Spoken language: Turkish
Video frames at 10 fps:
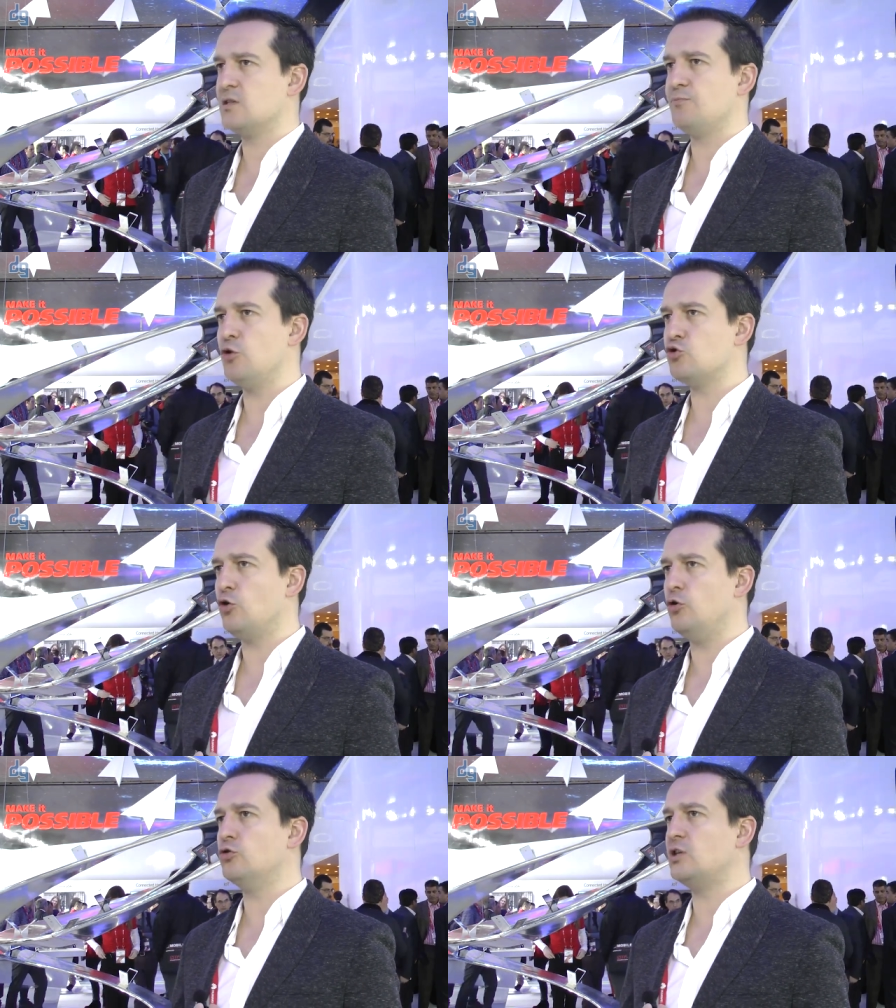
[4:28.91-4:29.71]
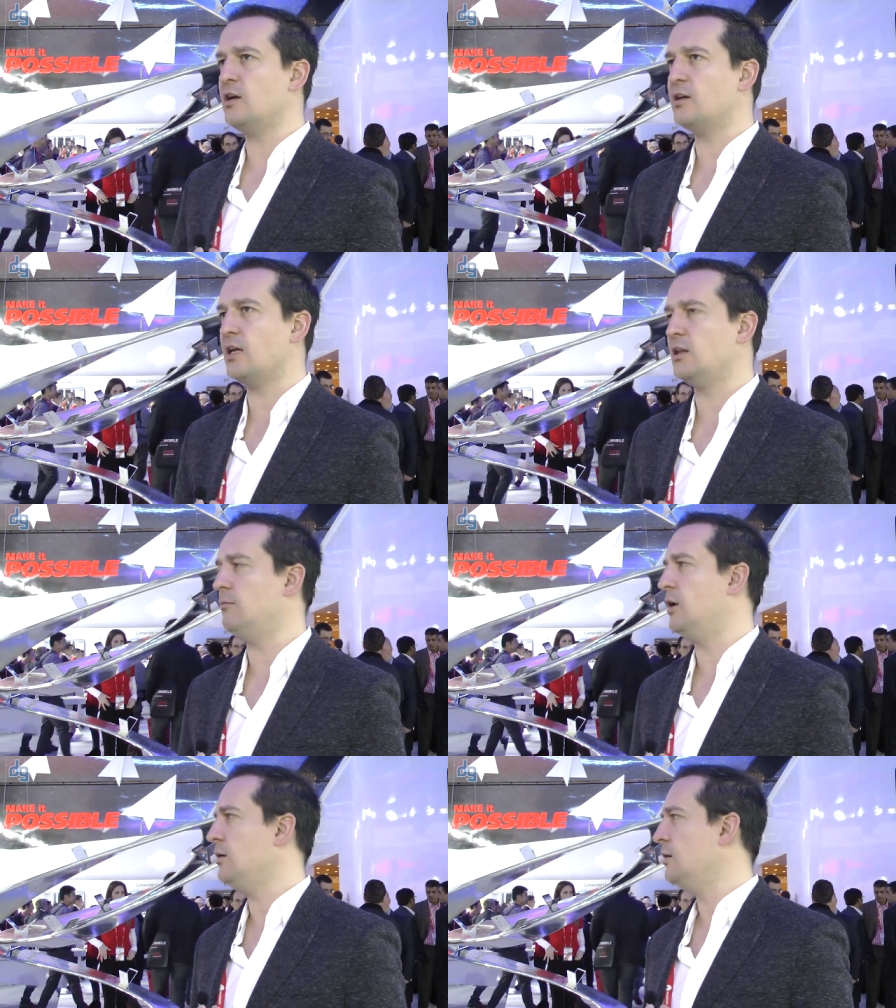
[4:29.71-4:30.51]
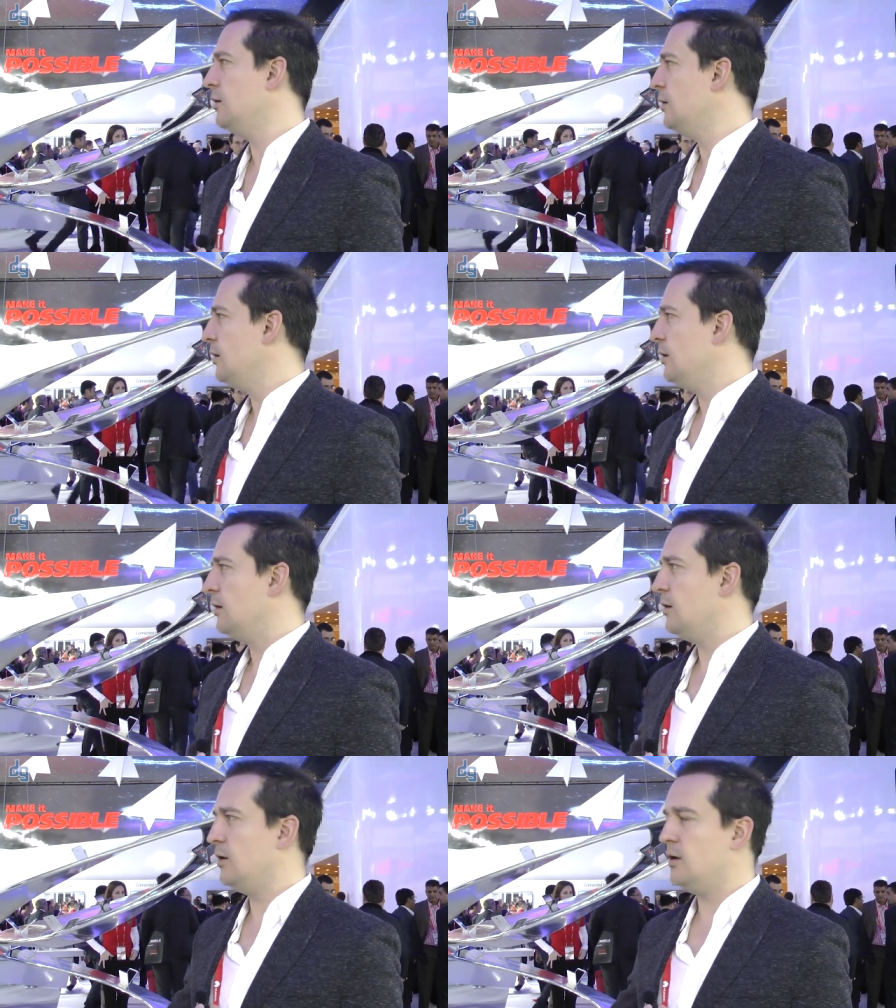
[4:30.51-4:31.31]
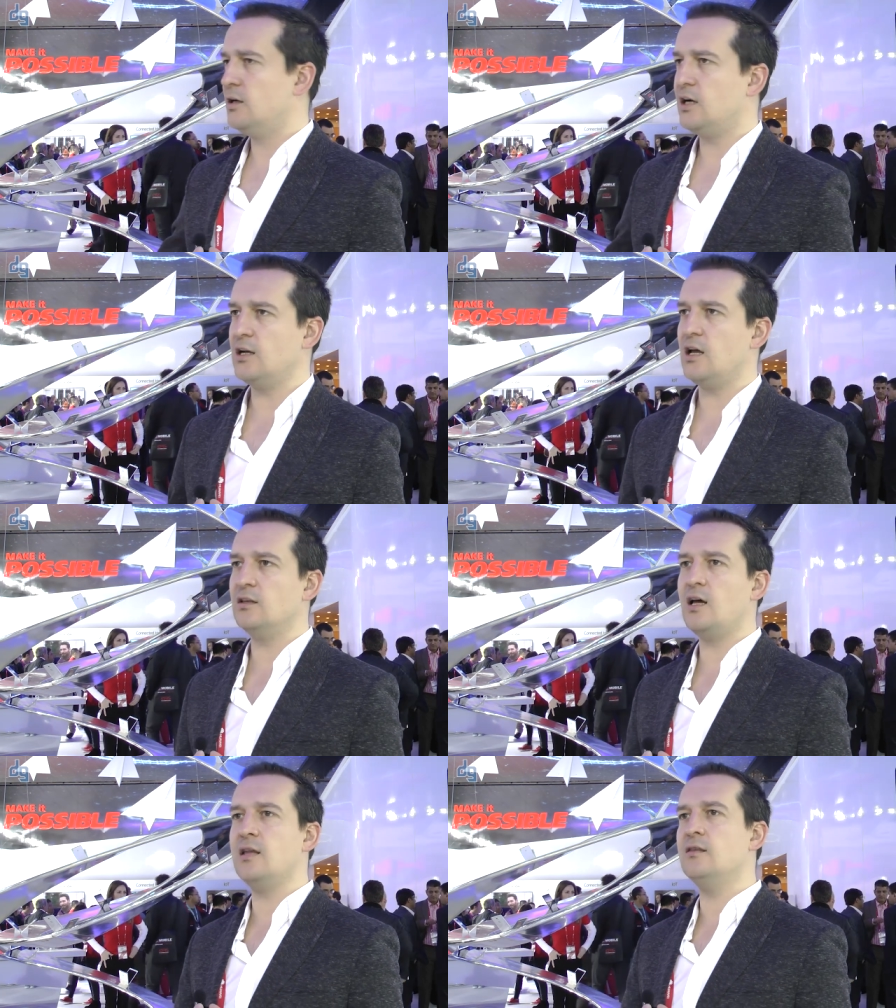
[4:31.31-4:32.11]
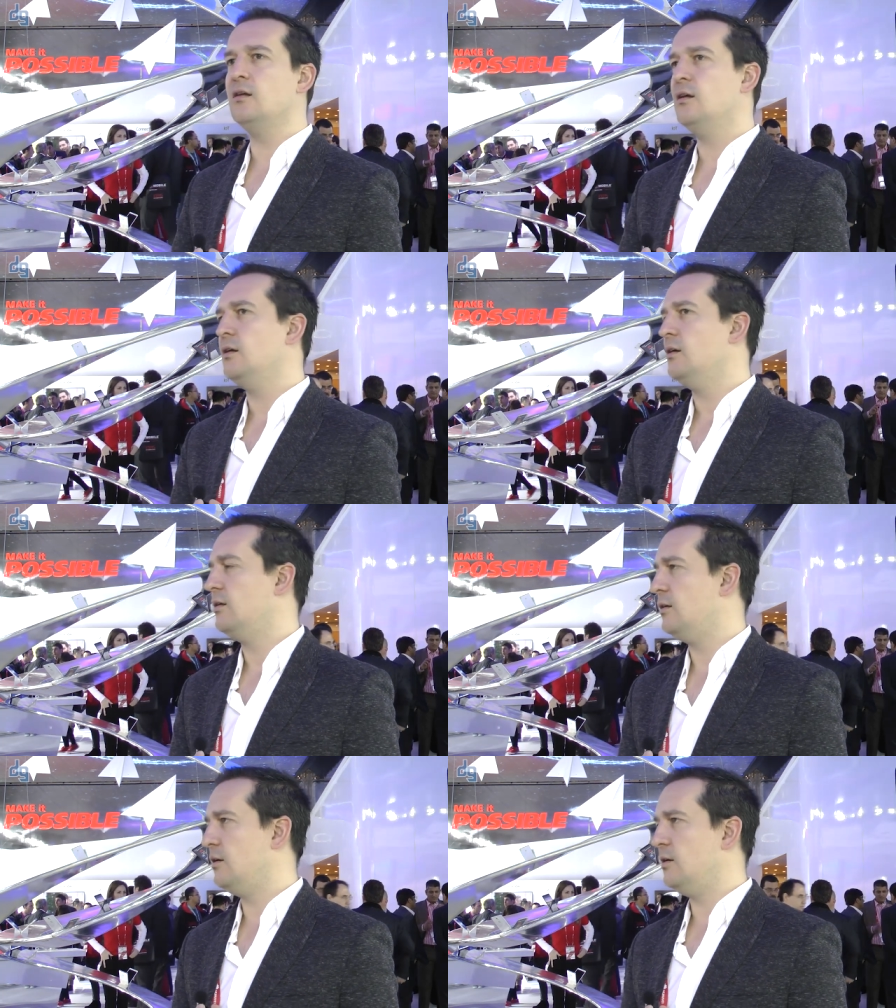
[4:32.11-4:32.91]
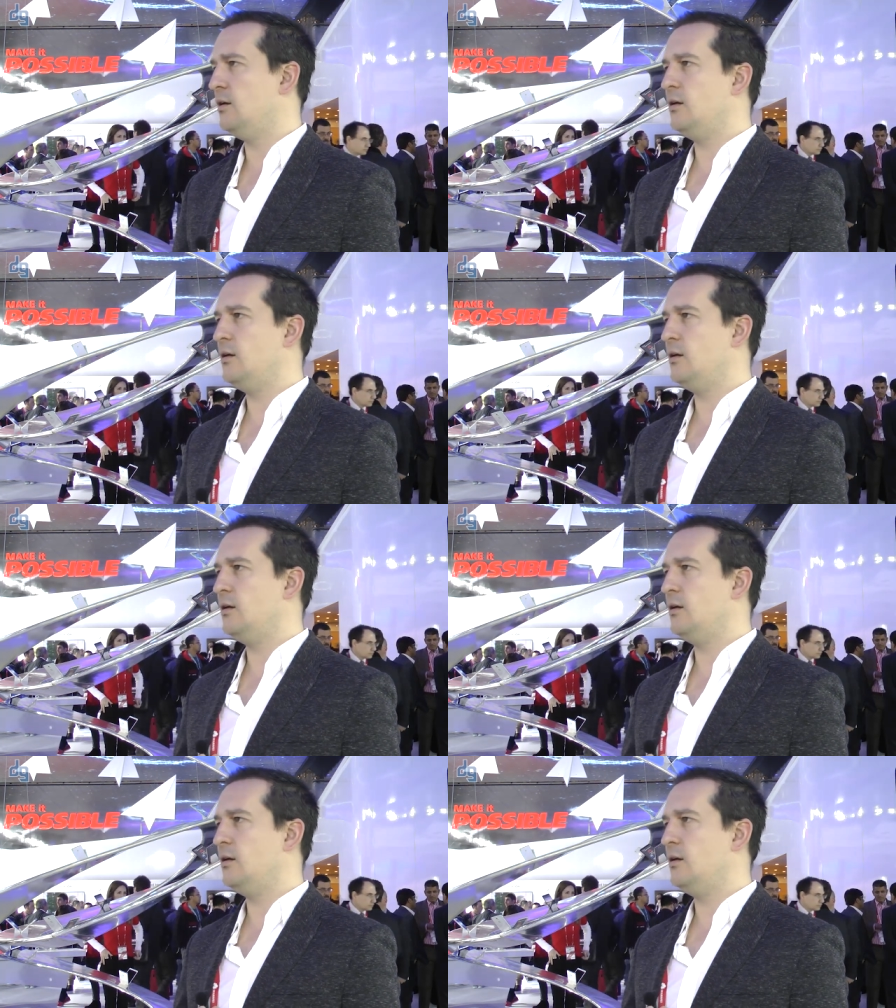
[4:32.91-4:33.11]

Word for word: Sponsorluktan reklama, e, kanaldan e,